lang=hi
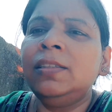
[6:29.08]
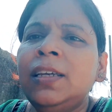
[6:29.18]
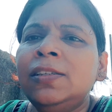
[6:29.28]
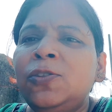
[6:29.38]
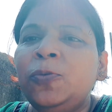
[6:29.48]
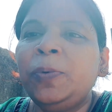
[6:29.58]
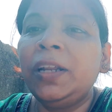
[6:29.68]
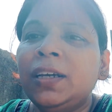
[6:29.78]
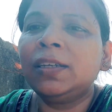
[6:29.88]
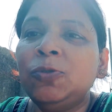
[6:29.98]
आना धूप
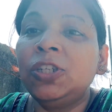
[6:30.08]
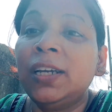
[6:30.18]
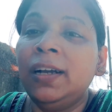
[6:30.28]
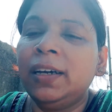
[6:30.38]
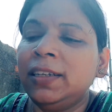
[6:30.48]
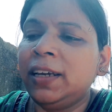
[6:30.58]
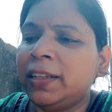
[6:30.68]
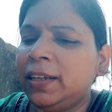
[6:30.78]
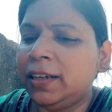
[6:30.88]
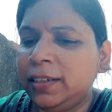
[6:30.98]
है ना कि मुझे एक गाना
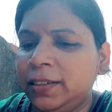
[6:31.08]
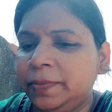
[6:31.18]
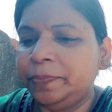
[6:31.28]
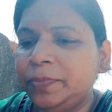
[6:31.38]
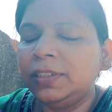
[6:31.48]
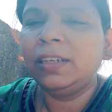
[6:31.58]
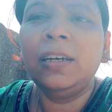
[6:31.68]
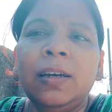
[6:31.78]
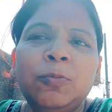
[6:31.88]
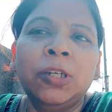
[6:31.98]
याद आ रहा है
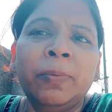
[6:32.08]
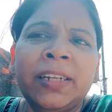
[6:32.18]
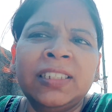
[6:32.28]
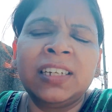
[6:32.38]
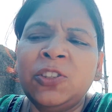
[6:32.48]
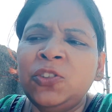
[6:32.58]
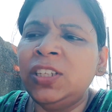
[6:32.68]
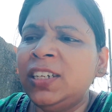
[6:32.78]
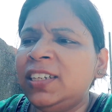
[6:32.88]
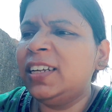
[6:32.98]
मुझे मेरा चेहरा तो
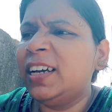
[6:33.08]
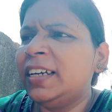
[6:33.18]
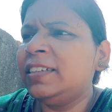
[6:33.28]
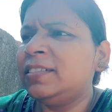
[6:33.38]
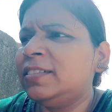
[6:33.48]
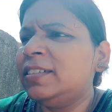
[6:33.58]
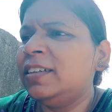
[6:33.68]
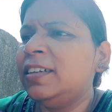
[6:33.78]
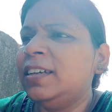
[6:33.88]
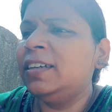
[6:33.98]
दिख नहीं रहा है
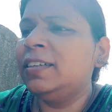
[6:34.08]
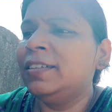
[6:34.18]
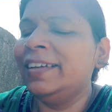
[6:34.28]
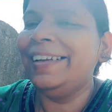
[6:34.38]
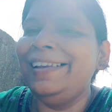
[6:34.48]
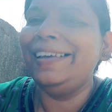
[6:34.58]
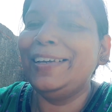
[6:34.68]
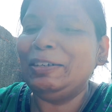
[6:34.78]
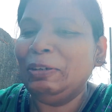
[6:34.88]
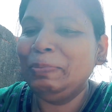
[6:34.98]

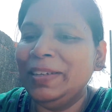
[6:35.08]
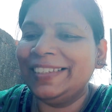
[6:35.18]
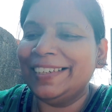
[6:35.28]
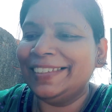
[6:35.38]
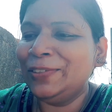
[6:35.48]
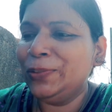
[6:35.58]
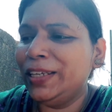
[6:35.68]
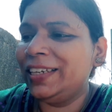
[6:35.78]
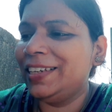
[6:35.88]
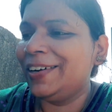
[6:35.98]
लेकिन उम्मीद करती हूँ
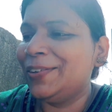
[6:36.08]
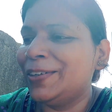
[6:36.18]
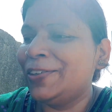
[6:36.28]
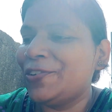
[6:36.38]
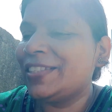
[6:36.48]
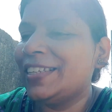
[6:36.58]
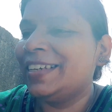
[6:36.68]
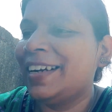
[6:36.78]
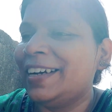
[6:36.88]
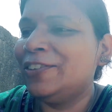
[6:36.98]
दिख ही रहा होगा रोशनी
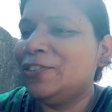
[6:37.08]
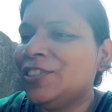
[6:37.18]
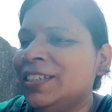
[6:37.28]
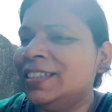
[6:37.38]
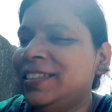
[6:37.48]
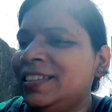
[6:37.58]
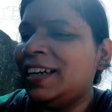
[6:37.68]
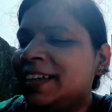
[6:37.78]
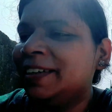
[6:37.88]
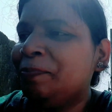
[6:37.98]
के कारण कुछ नज़र
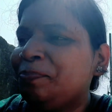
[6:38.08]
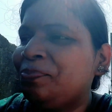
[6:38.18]
नहीं आ रहा है